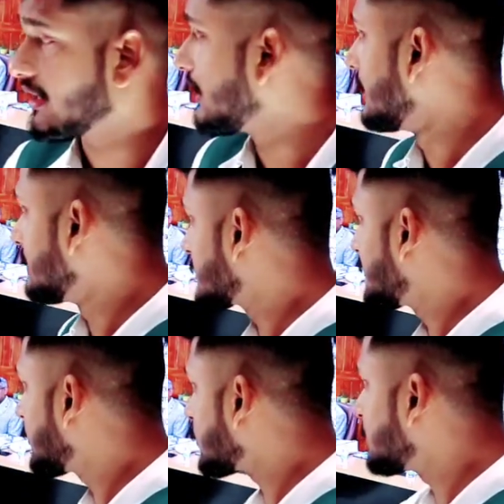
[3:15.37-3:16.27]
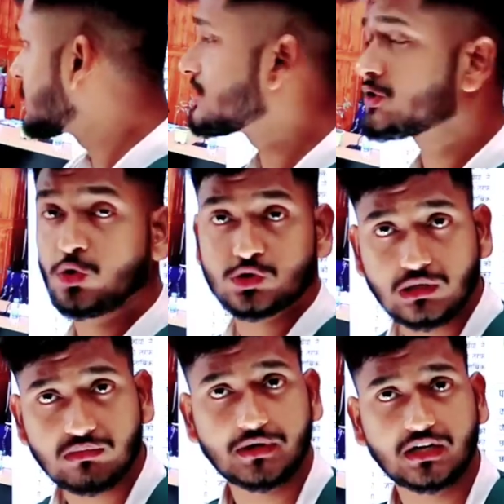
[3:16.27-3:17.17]
गया जिसमें दोस्त मिसेस सरोज
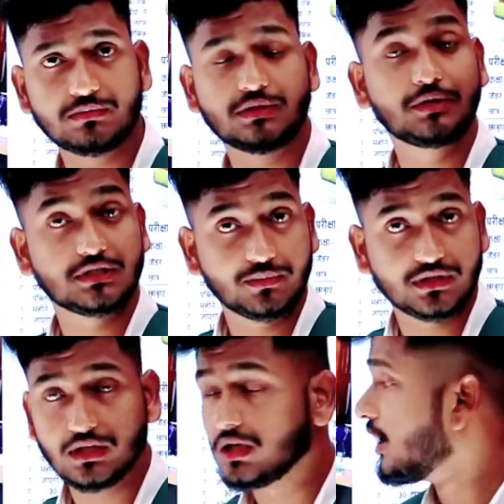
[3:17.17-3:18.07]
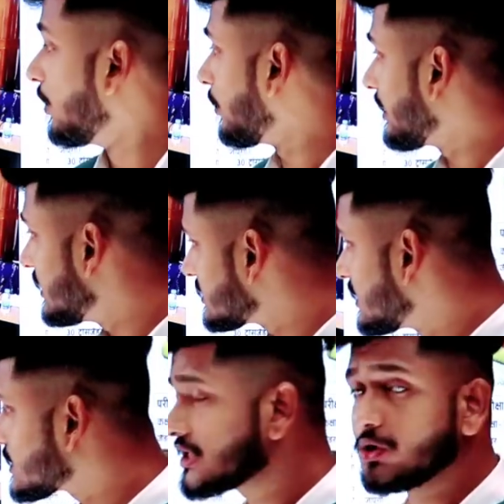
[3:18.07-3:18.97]
शर्मा मैडम जी भी इसमें थी और इस
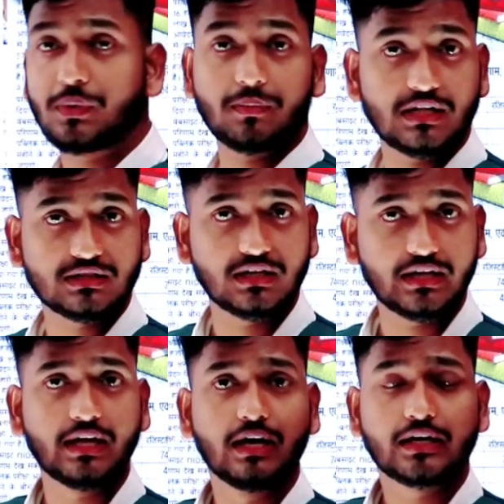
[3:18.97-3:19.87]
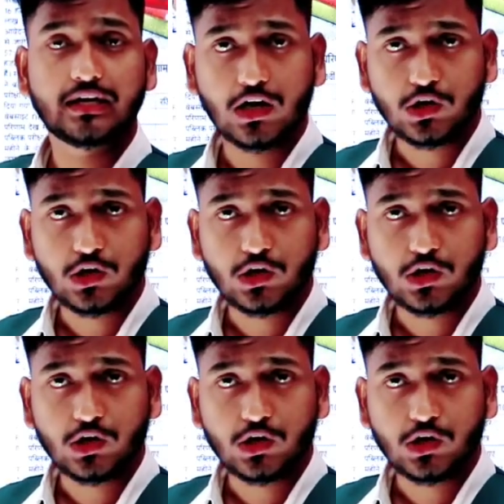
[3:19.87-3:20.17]
चीज़ के ऊपर बात की गई कि